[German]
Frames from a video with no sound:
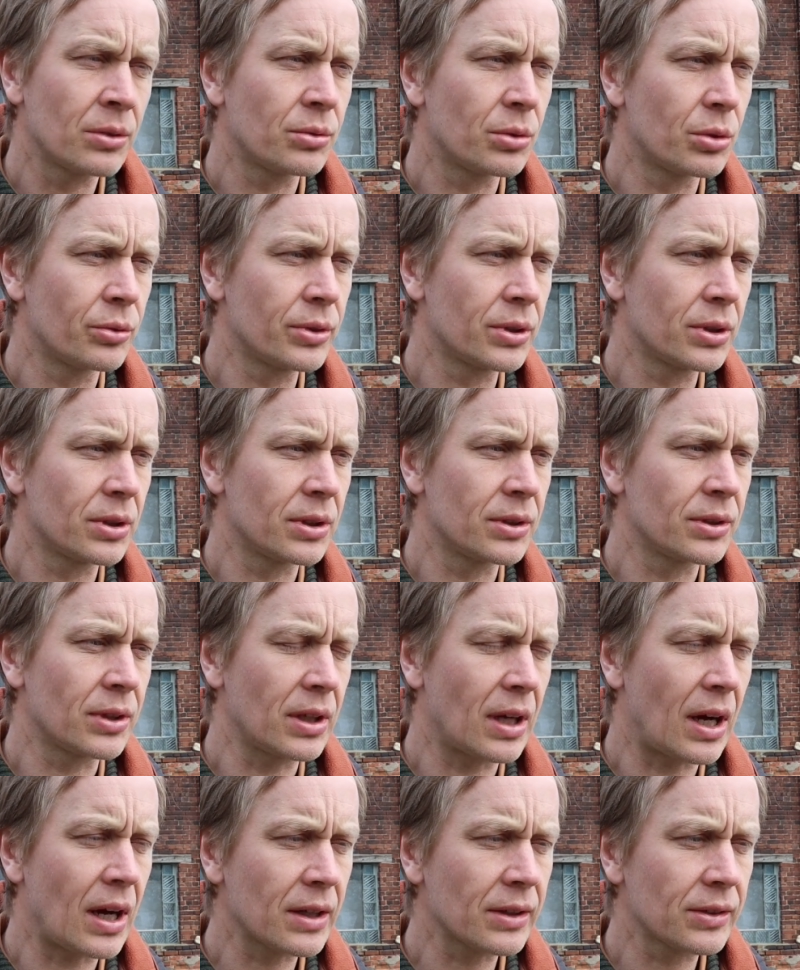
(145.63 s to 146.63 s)
wo wir in
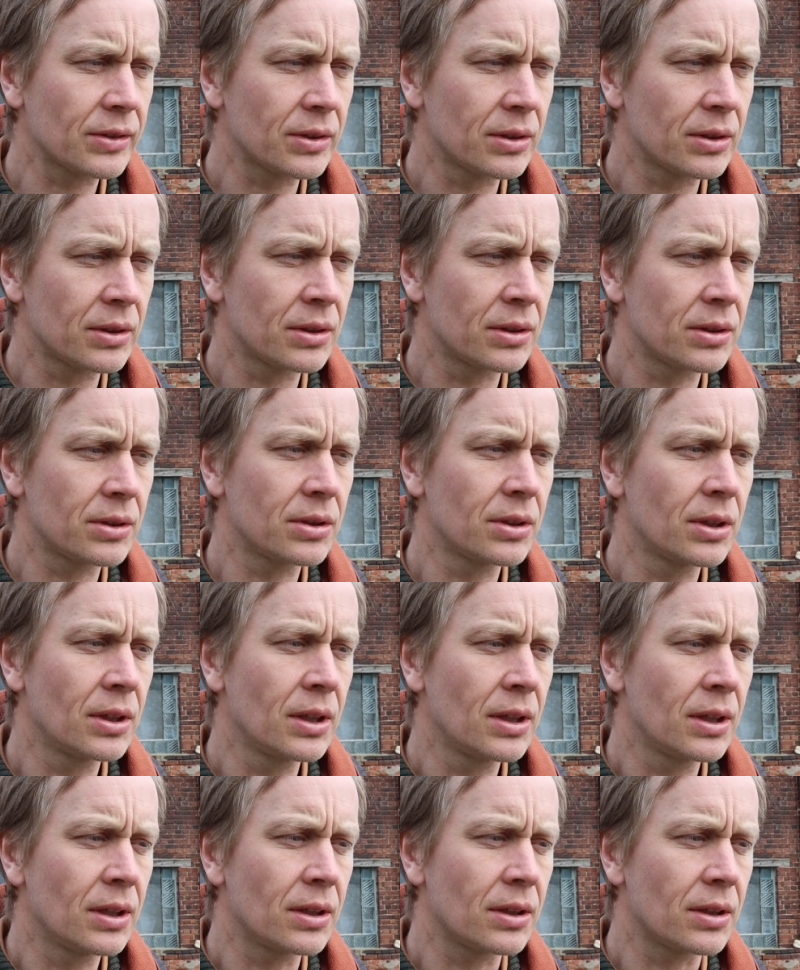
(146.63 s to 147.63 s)
der Lage sind,
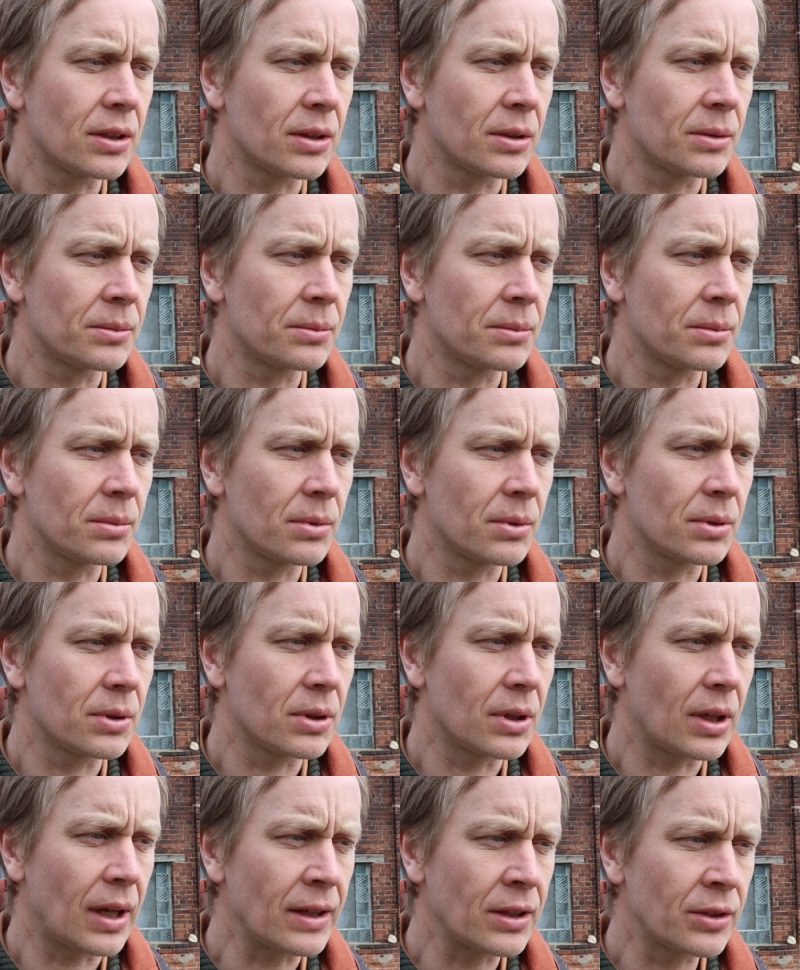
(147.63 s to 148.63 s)
ähm,
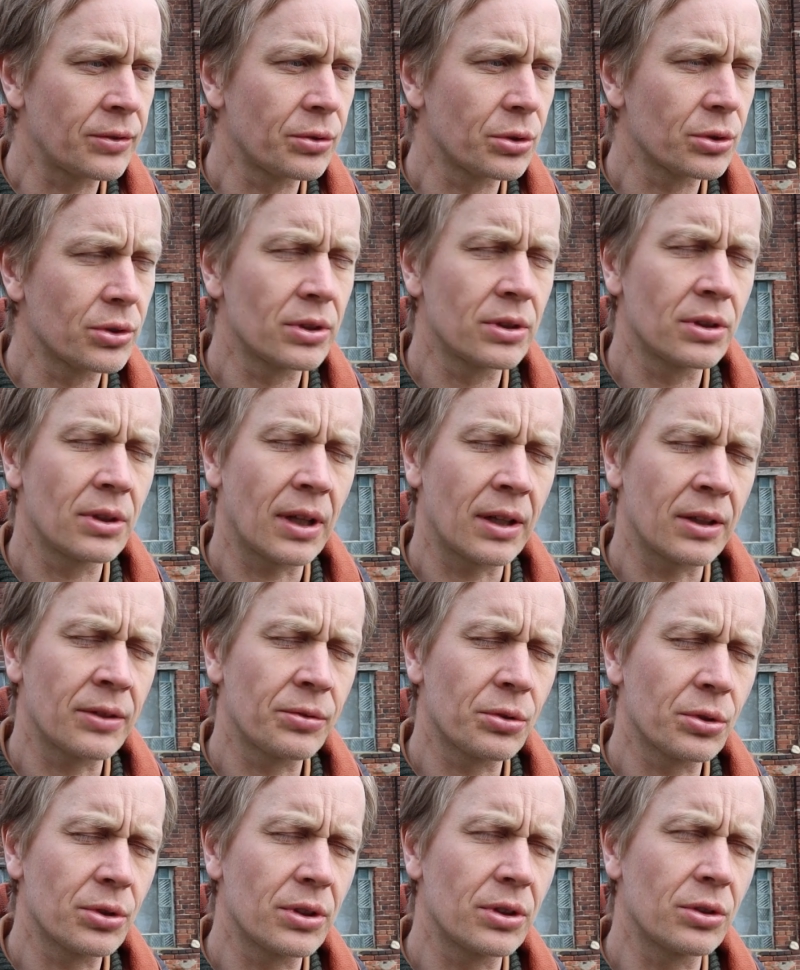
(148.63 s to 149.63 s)
Landwirtinnen,
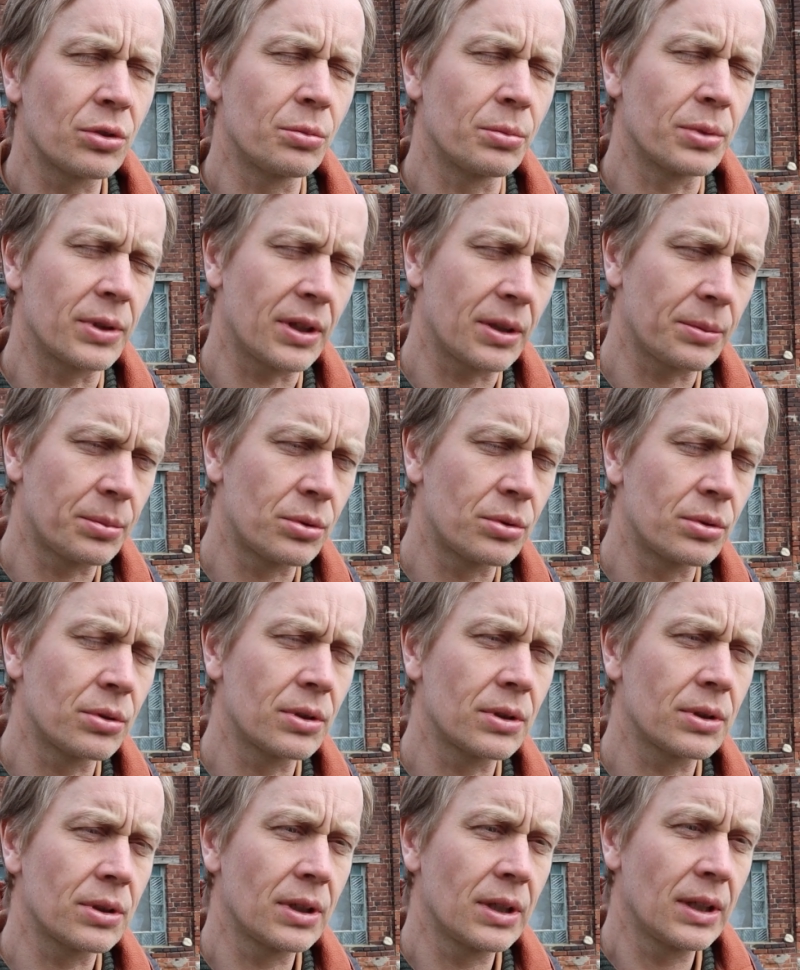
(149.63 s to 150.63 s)
Landwirte in der
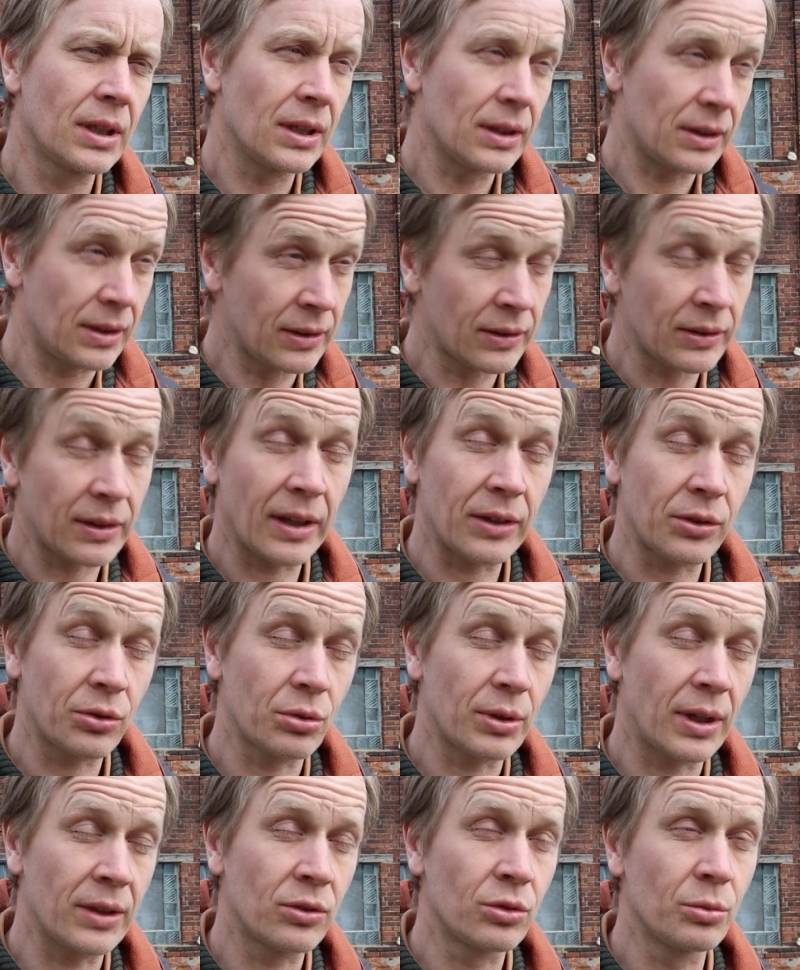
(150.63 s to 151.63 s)
Umgebung
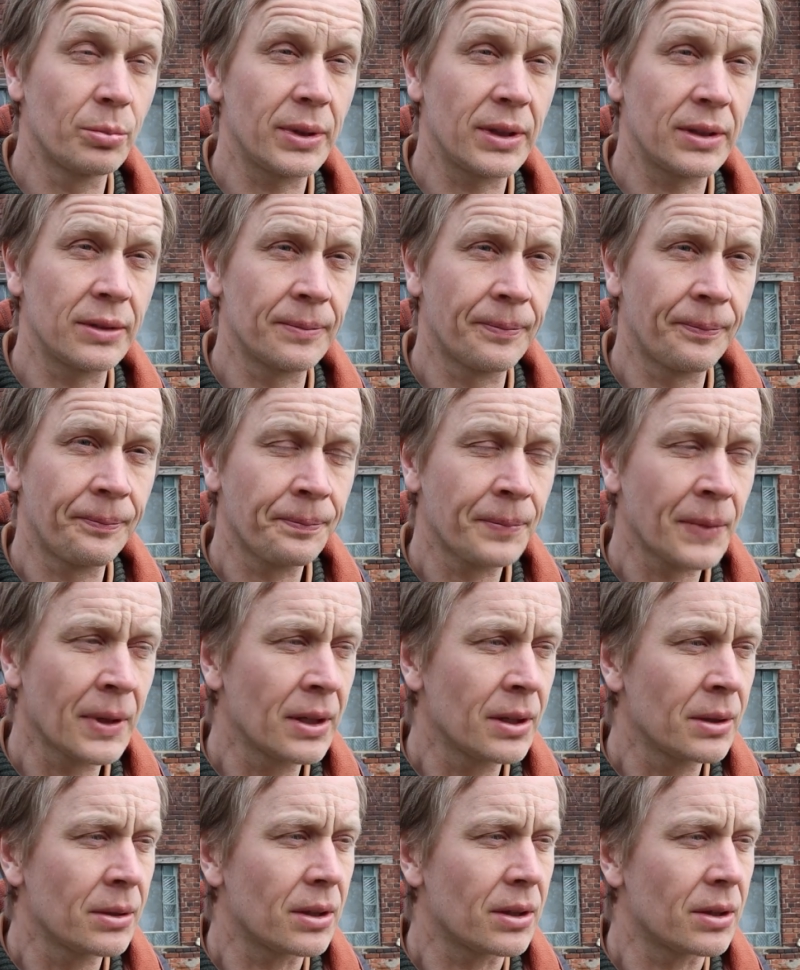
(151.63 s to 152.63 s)
Dienstleistungen anzubieten,
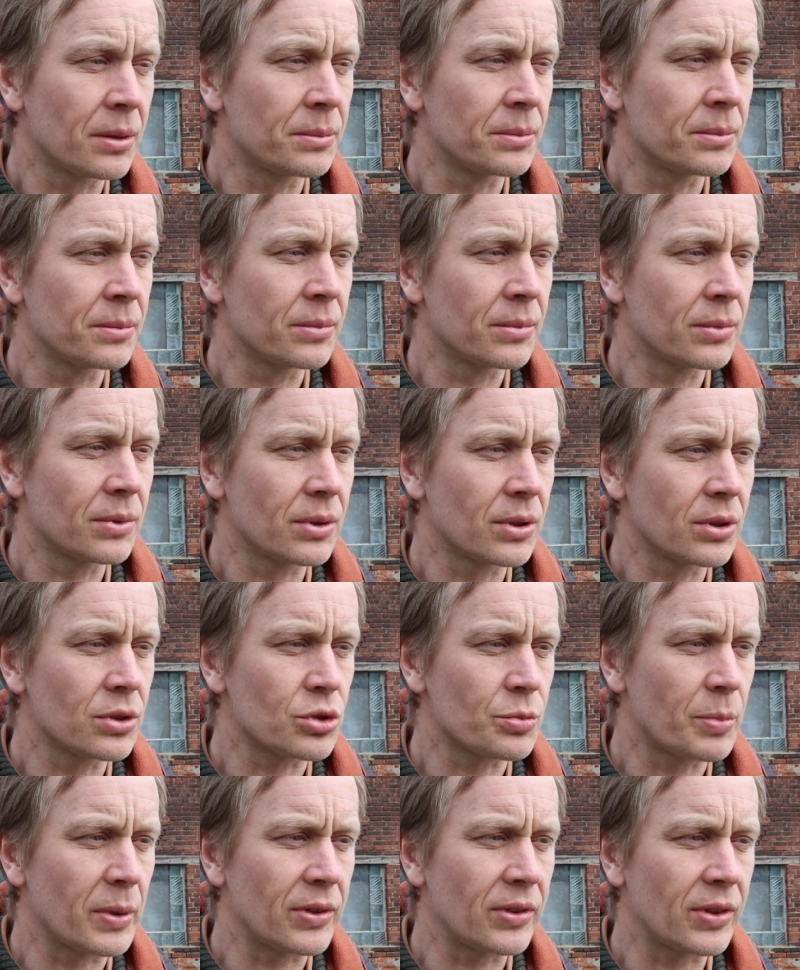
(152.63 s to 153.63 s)
ähm,
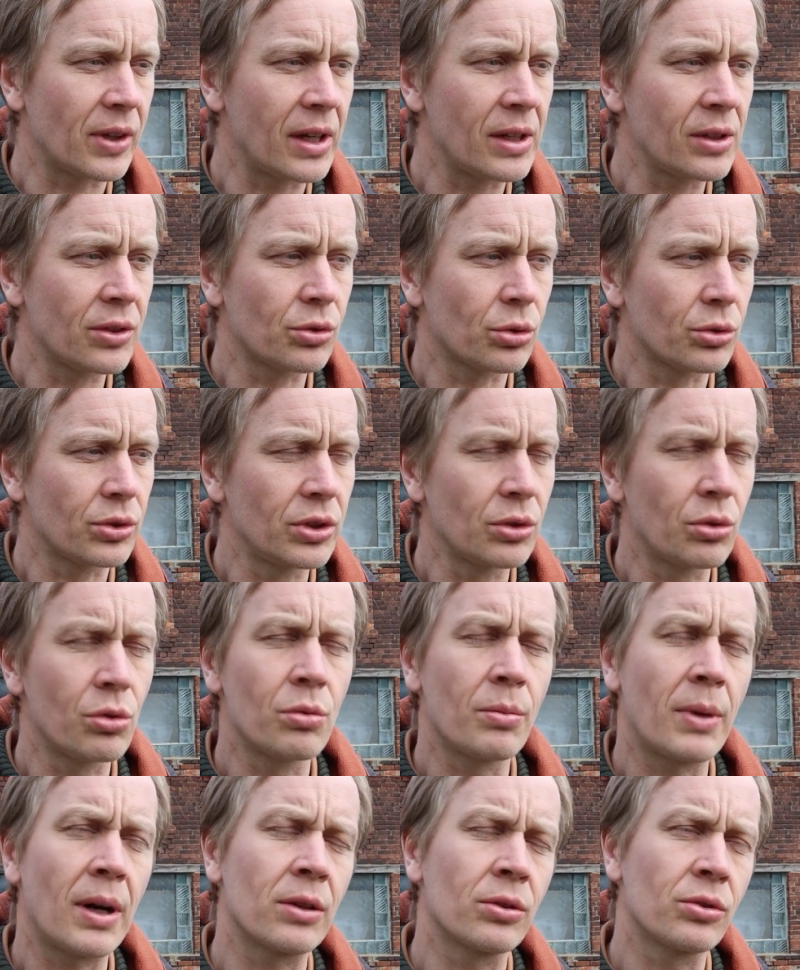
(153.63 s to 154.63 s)
speziell
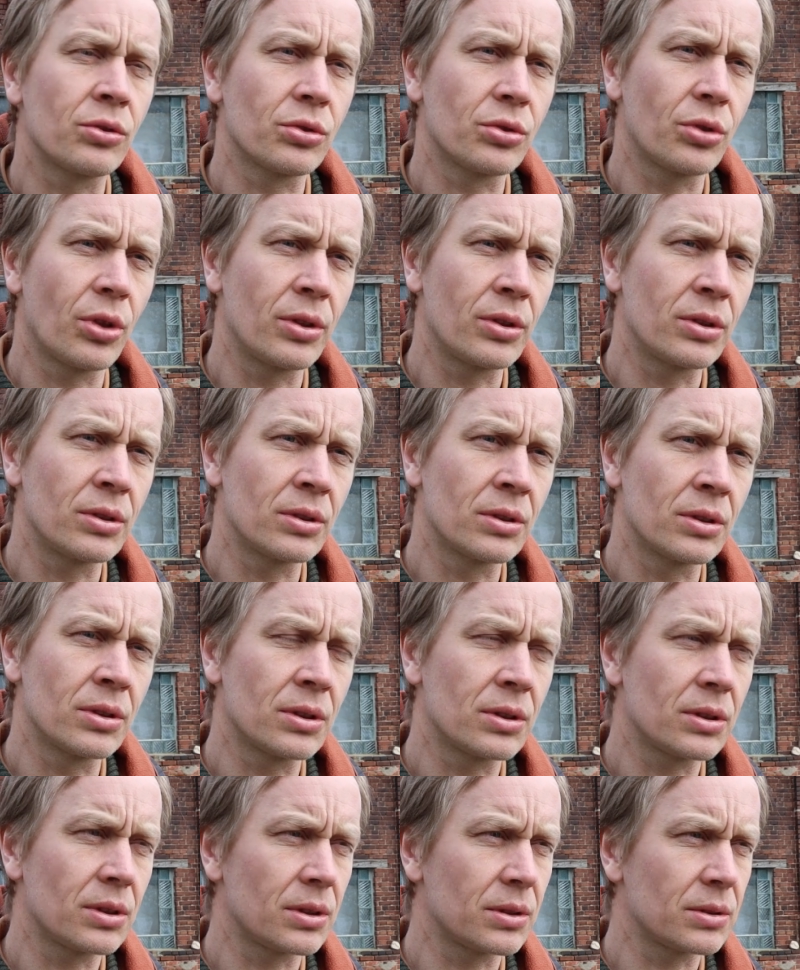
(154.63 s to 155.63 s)
Sortierungen machen zu können.